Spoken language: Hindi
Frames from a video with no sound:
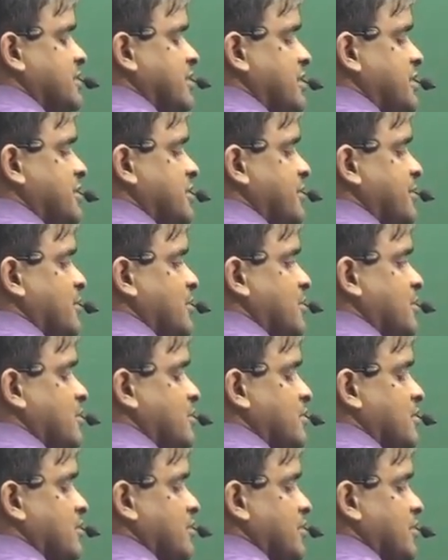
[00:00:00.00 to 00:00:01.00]
जल्दी से बोलो
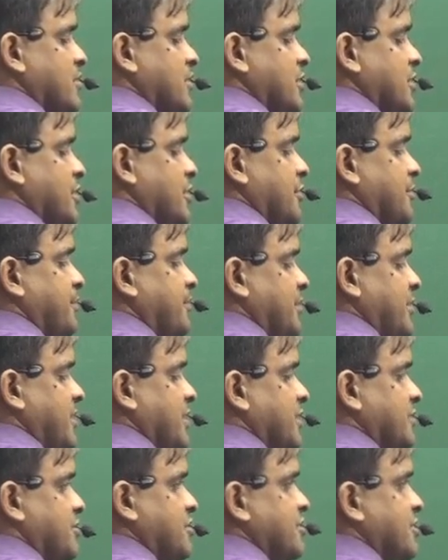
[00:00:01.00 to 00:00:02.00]
पी
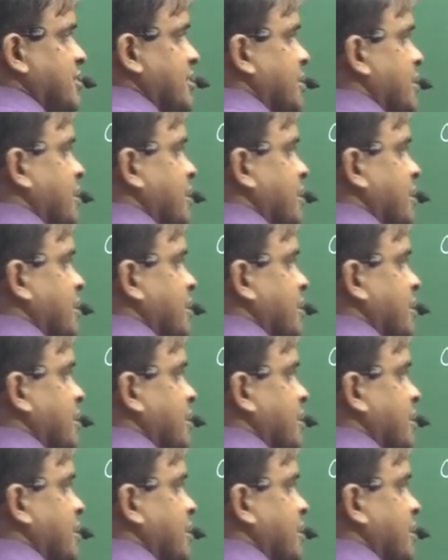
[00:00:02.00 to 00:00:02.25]
एच